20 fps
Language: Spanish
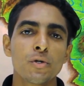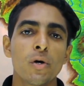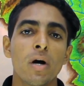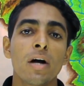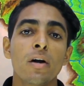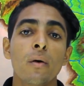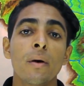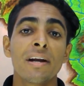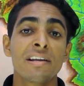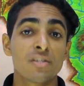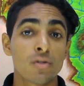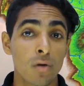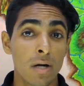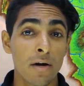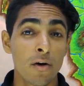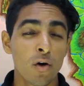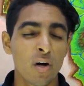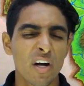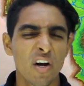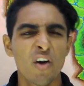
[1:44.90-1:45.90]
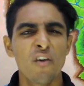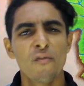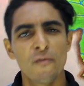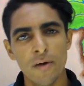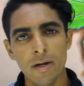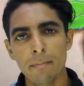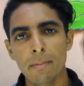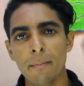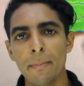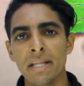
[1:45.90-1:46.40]
ciudadano venezolano creo
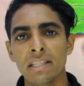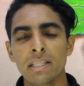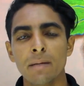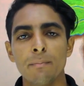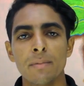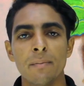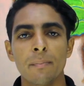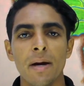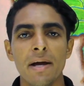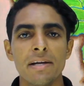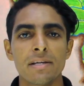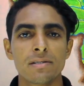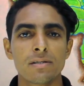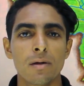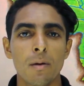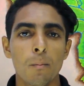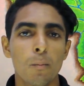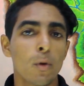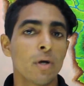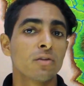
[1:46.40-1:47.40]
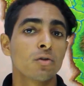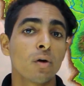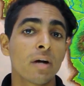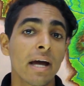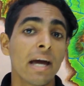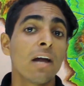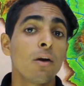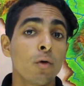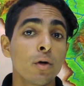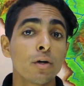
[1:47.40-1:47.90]
firmemente en mi país, puesto
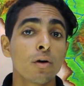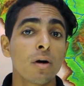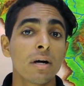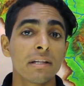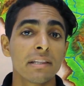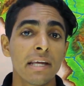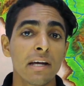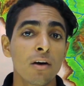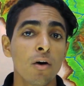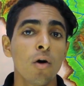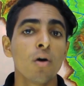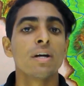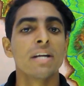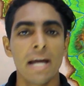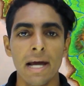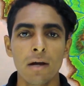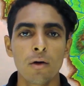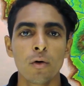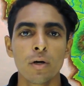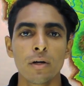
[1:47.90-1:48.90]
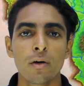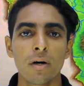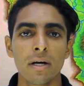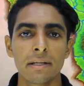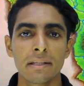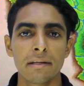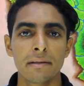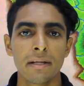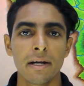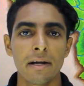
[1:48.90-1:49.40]
que es el único que tengo y es el único
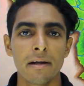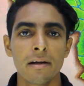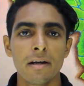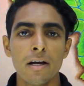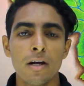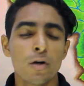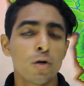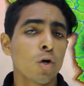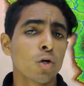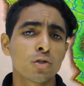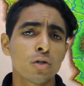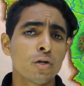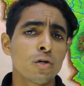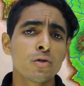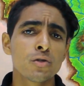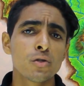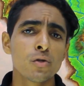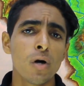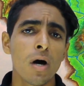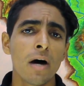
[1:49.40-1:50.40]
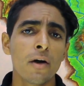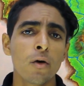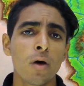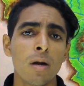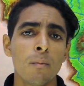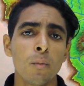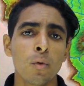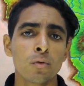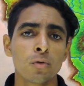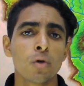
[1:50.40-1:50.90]
que tendré. No soy un ciudadano
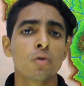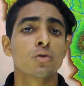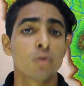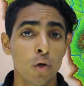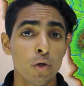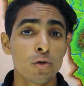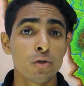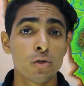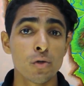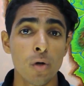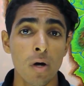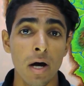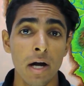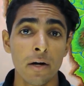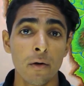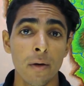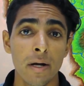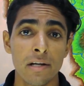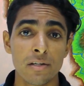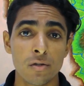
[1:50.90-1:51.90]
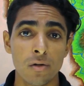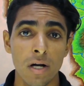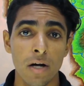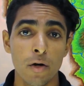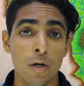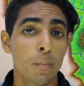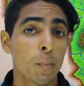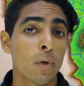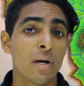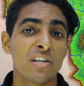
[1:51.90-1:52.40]
del mundo, soy un ciudadano
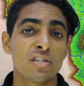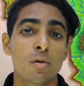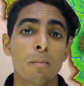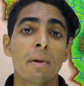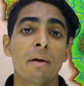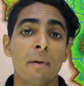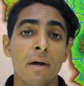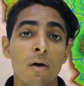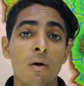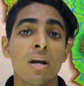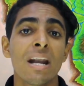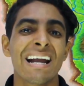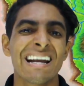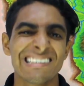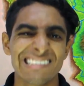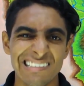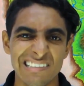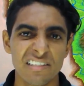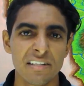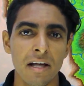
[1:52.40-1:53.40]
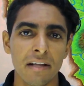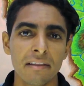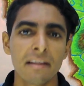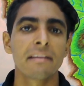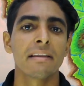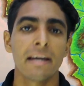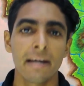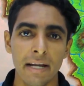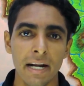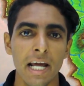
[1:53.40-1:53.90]
venezolano y por eso me veo en la necesidad
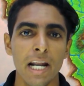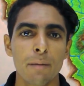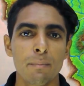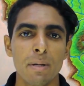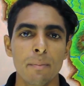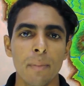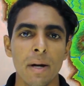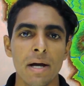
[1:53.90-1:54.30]
de creer en mi